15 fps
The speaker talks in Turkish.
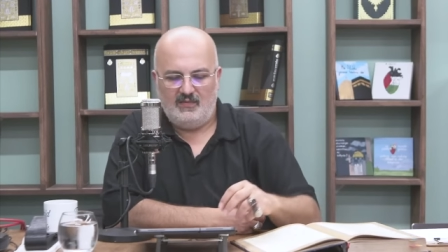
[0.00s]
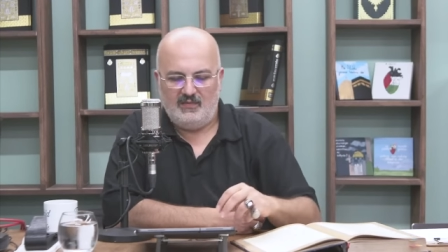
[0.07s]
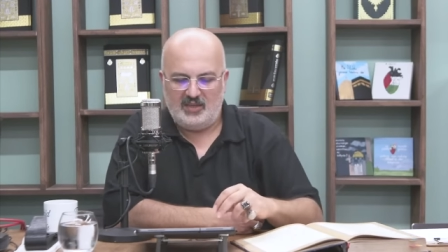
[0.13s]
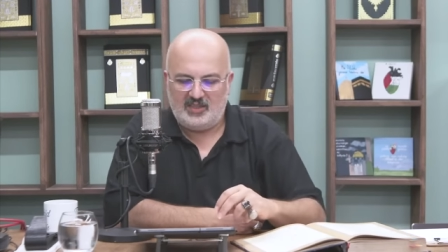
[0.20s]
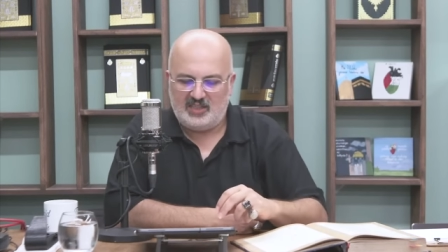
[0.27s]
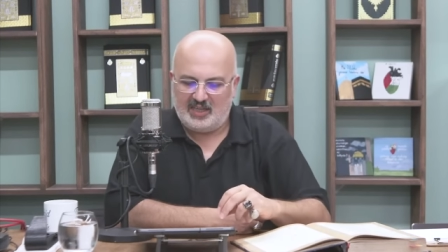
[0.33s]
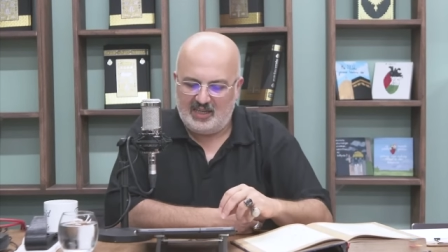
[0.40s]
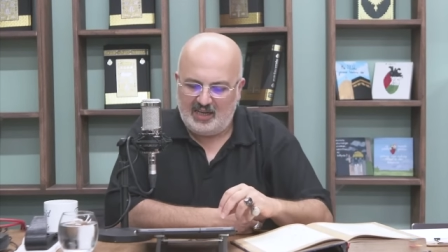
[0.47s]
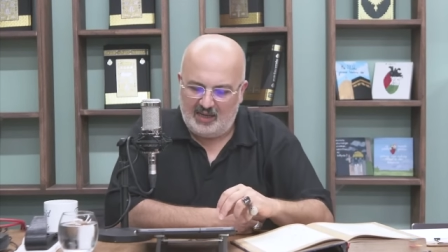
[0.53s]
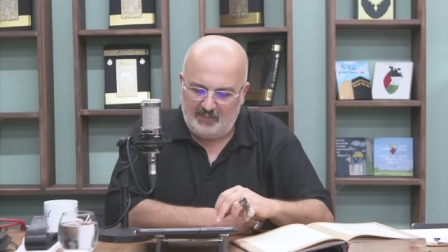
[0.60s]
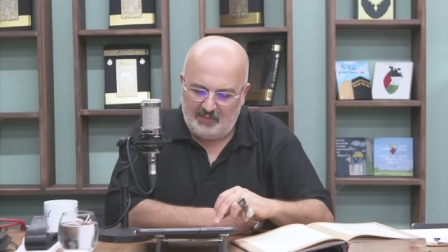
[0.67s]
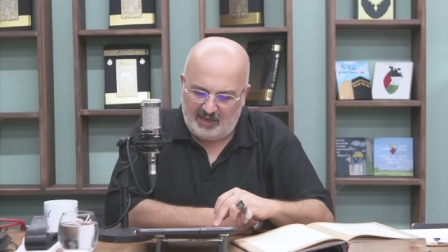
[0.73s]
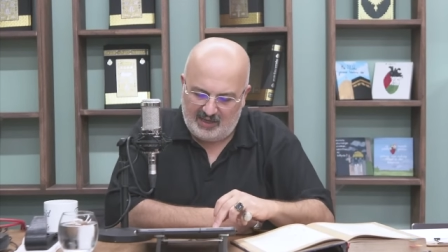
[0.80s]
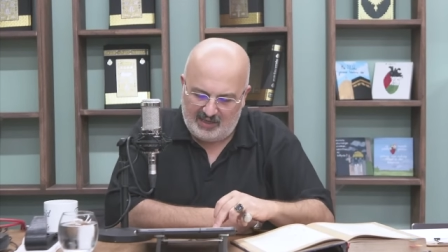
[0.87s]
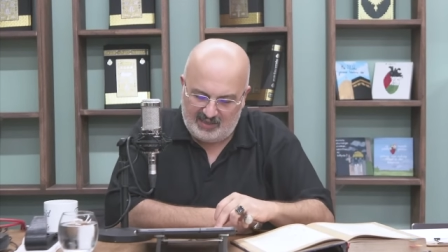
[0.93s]
Ve
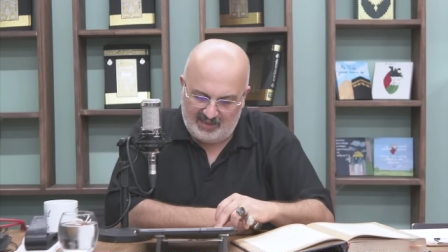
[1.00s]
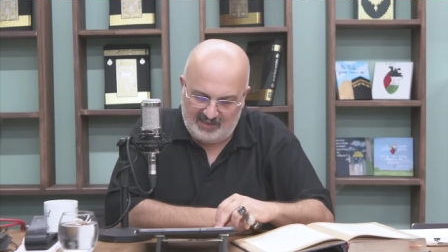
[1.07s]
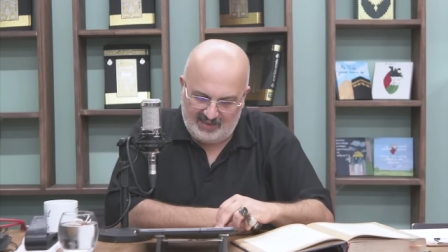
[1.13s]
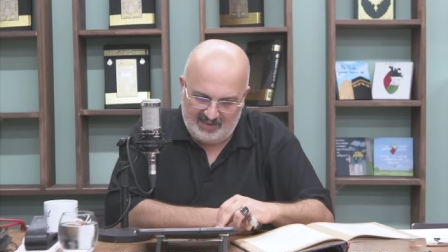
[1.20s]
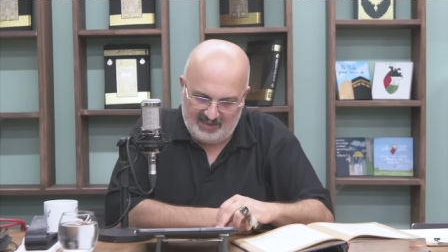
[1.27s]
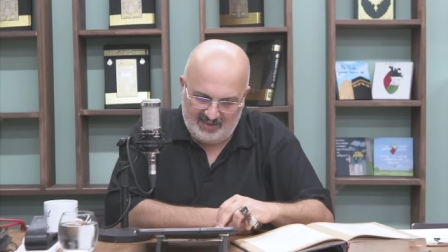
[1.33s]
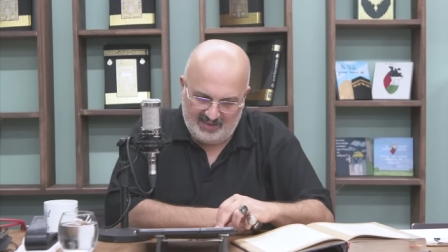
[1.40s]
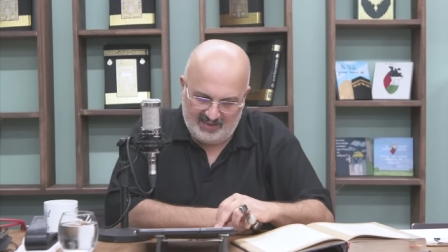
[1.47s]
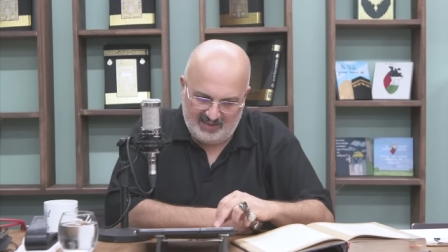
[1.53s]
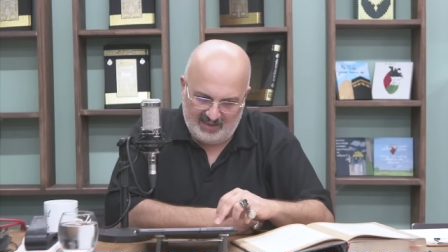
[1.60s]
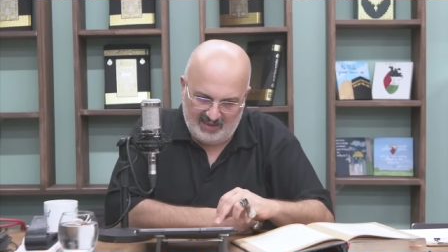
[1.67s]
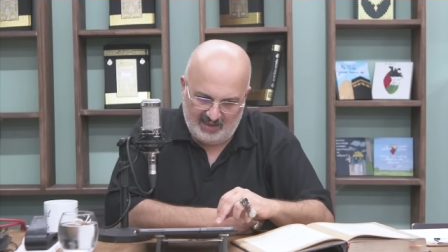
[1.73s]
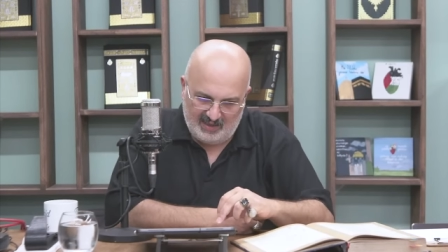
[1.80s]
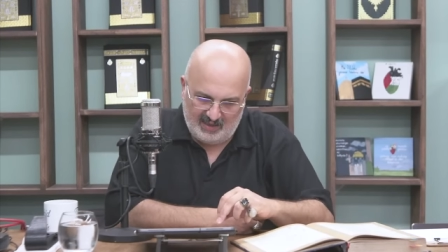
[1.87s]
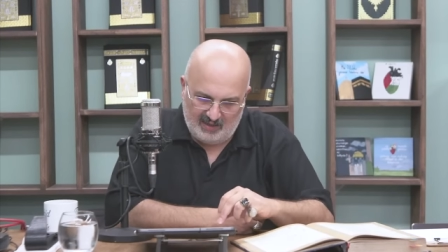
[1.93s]
Cenab-ı Hak
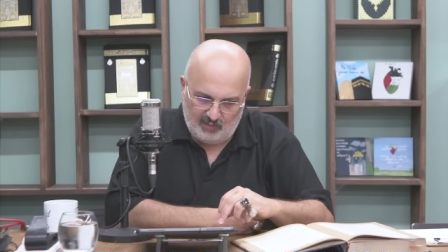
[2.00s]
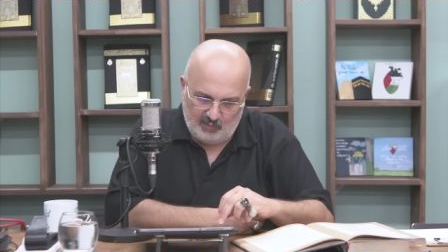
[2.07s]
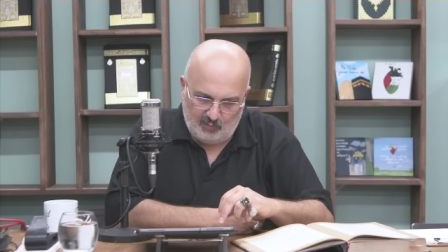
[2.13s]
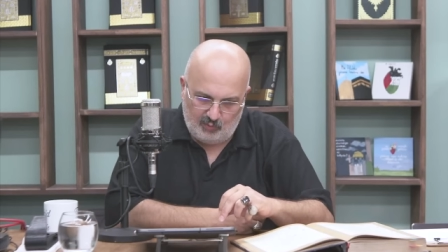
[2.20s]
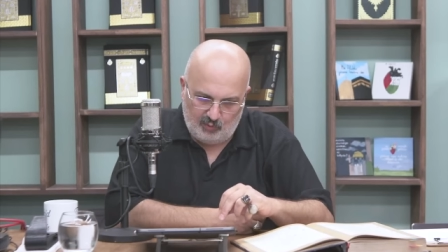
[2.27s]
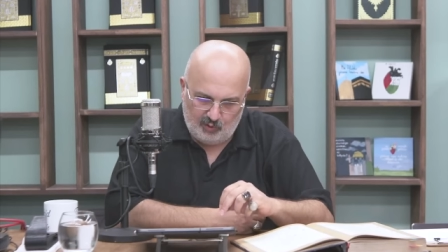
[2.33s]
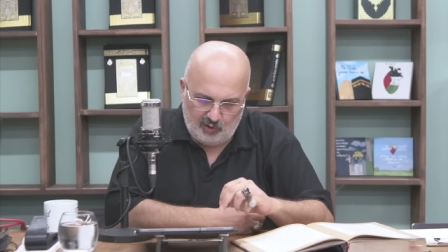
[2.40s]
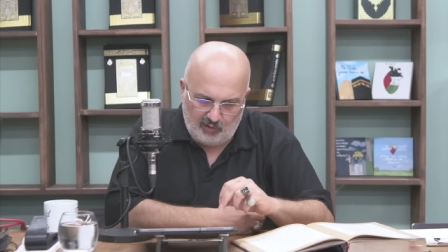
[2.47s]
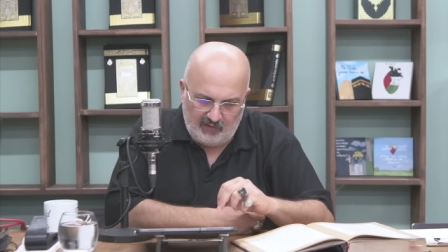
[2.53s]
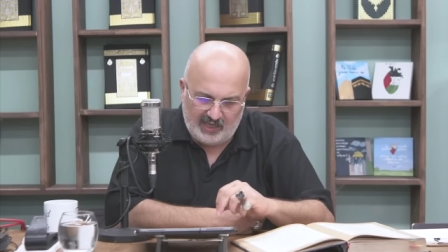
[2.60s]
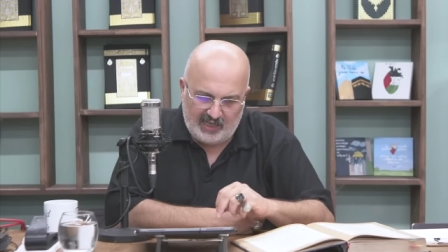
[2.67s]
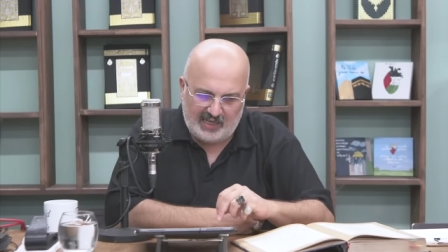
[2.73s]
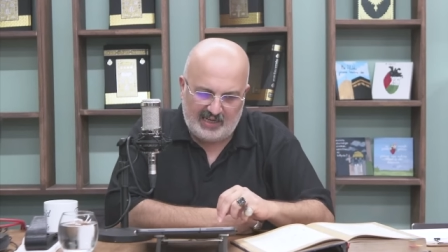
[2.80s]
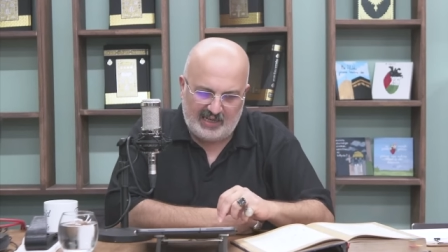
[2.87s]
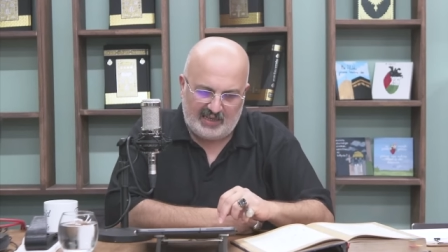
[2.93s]
bunu
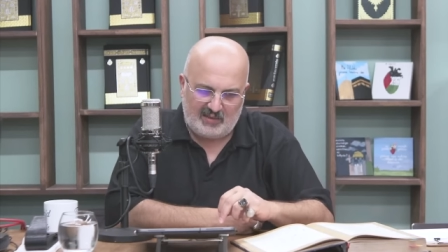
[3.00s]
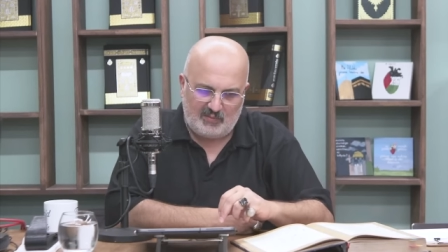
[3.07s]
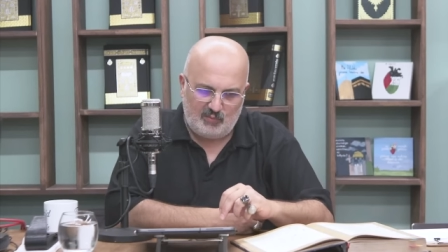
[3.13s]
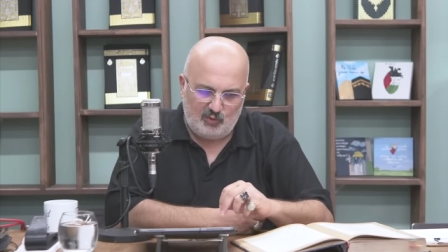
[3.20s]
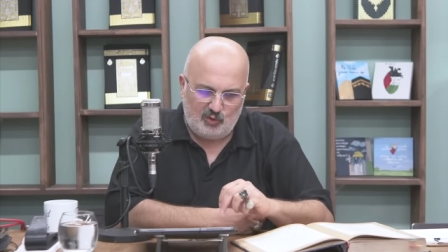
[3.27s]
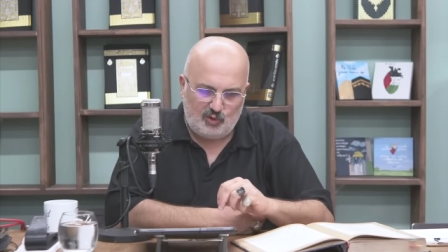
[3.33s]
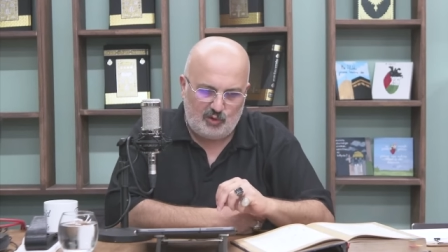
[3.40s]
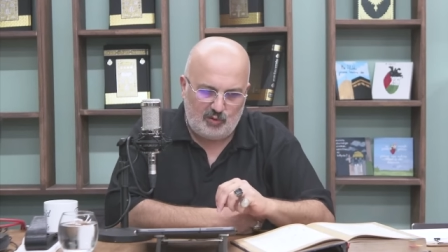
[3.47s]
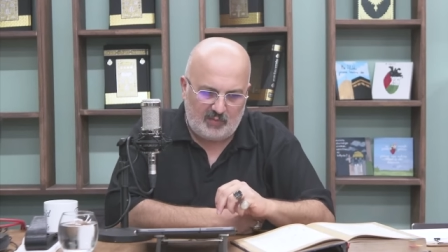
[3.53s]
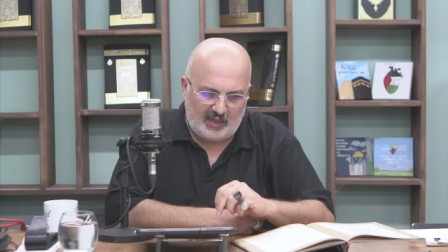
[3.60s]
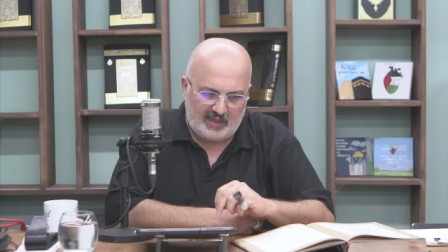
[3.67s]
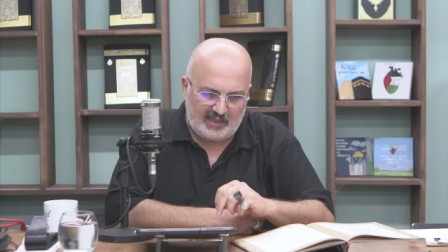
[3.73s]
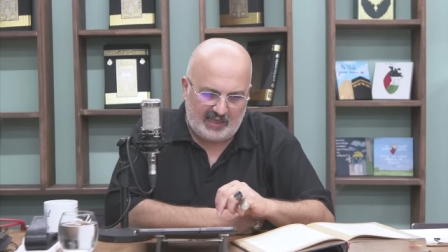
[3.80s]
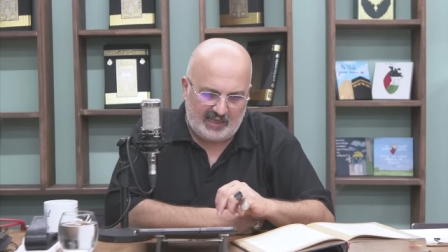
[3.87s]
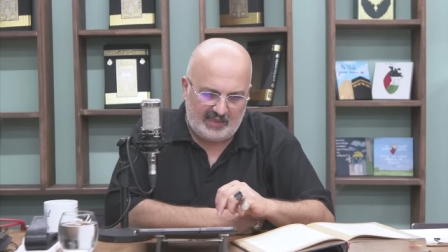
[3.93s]
vererek
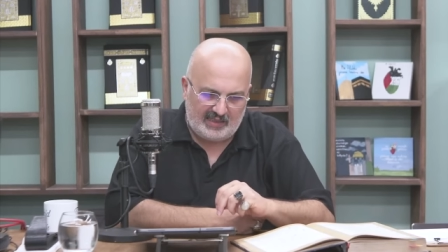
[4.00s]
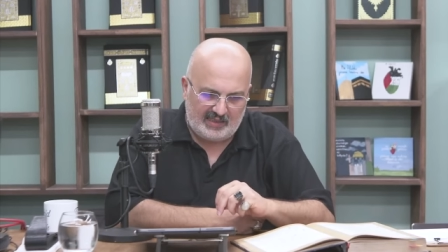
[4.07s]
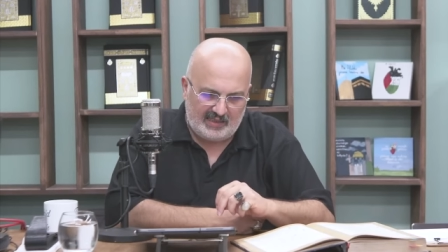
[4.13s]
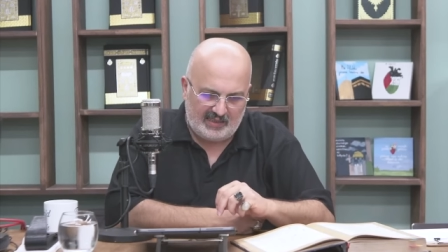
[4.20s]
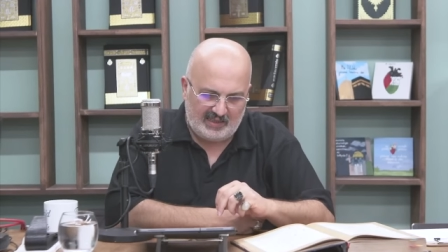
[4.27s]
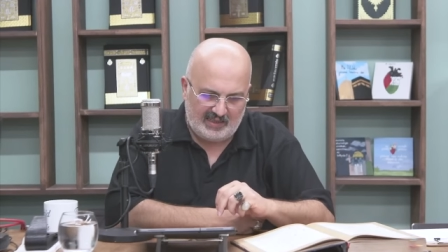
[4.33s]
Müslümandan